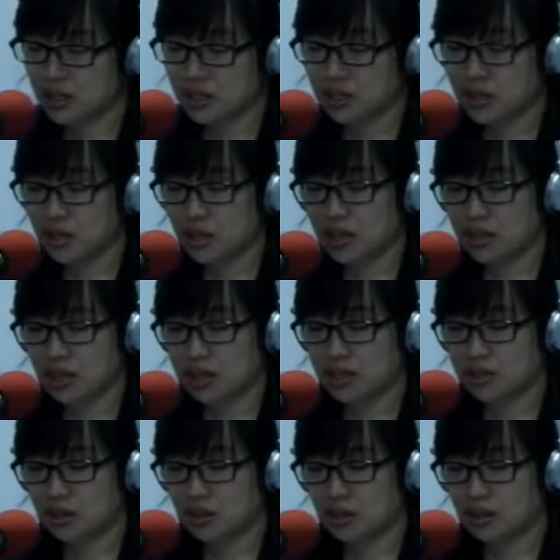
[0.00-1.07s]
그녀에
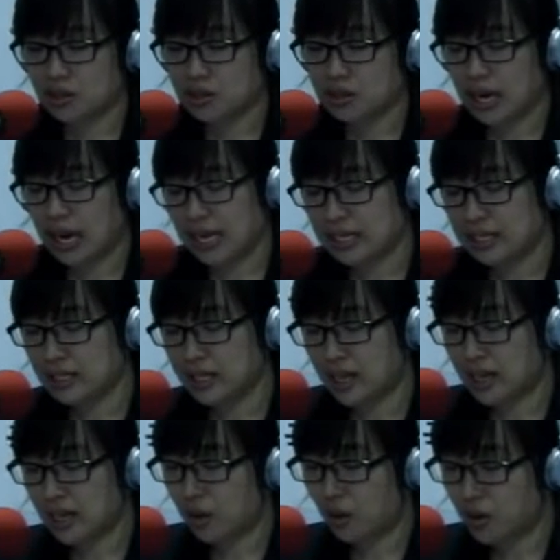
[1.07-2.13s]
대해선 아는
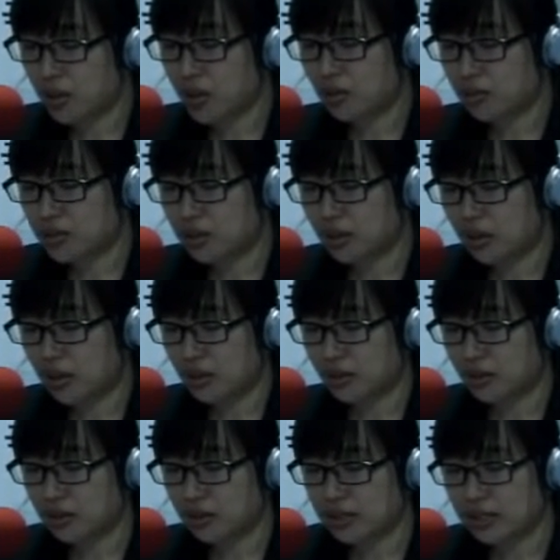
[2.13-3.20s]
게 거의
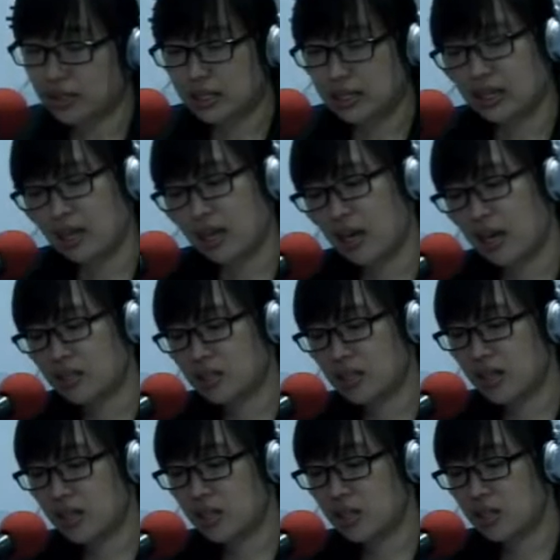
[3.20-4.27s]
없어요.
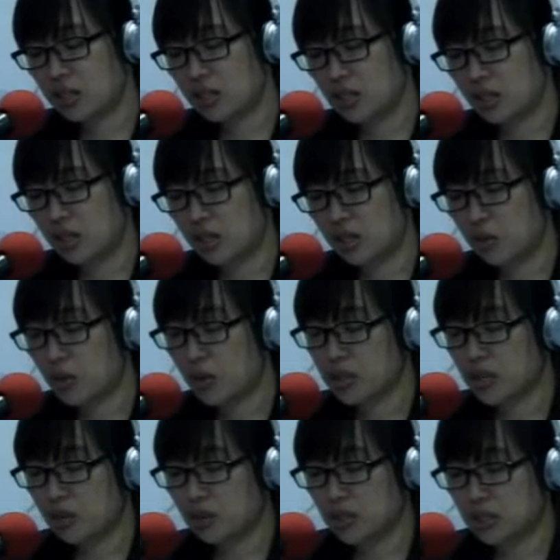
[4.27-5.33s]
학생인지
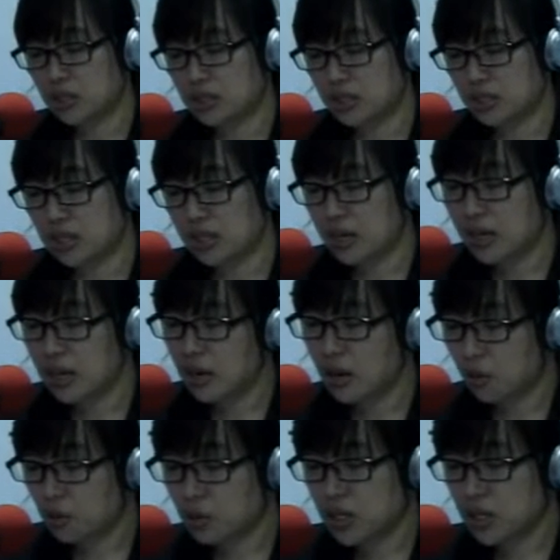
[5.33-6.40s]
회사원인지
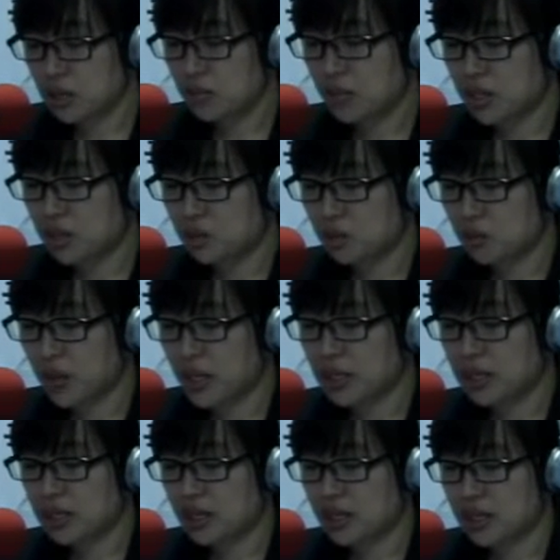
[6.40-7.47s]
옷차림만으론
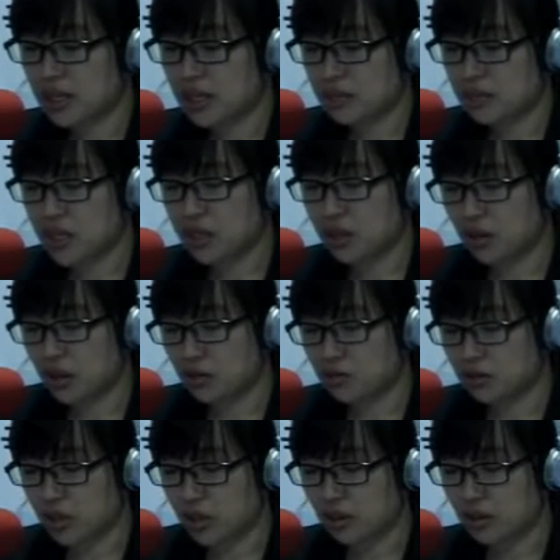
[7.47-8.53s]
판단하기
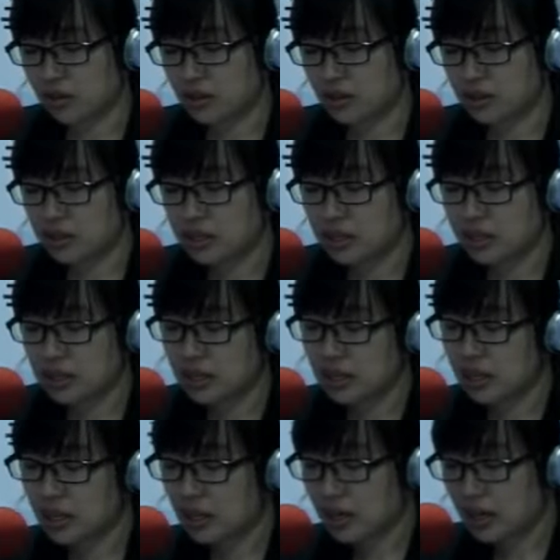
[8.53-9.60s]
힘들더라고요.
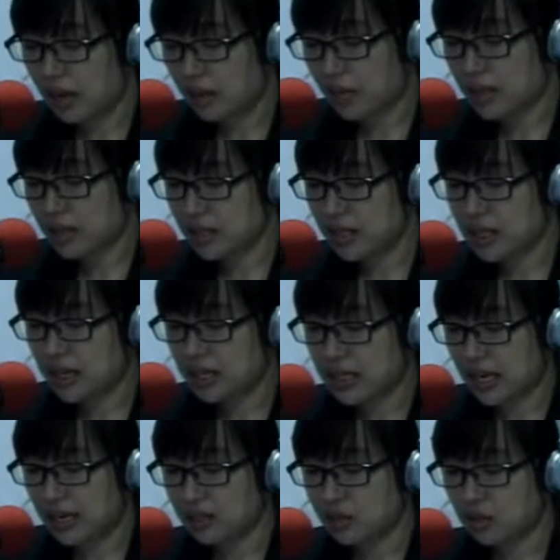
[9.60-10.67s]
가방 크기가
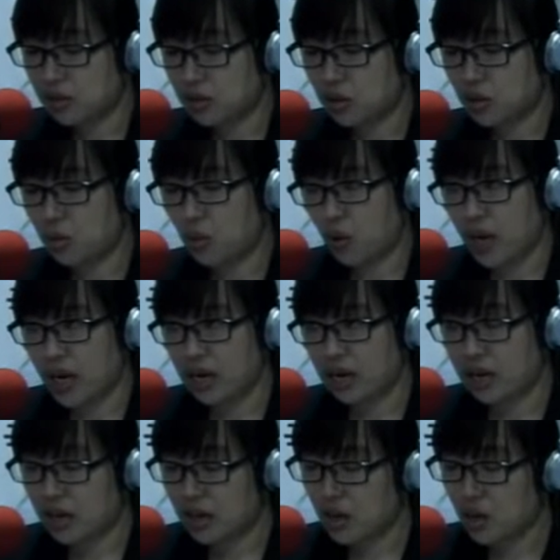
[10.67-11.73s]
작은 것으로 보아
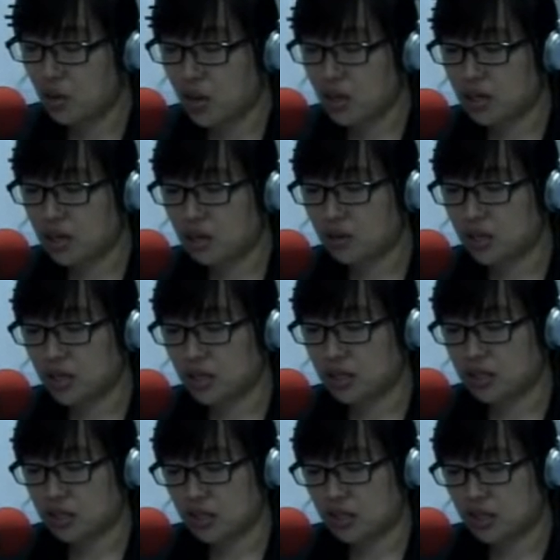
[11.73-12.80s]

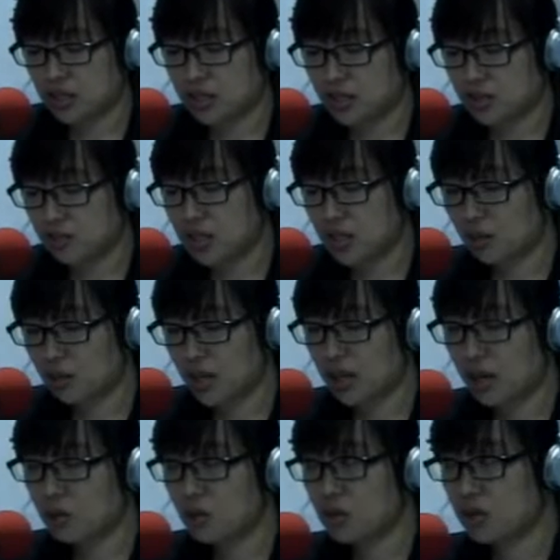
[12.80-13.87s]
회사원이겠지 짐작만
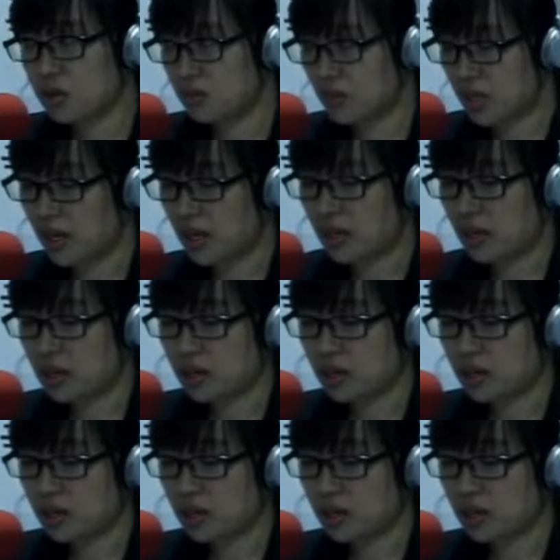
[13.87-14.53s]
하고 있습니다.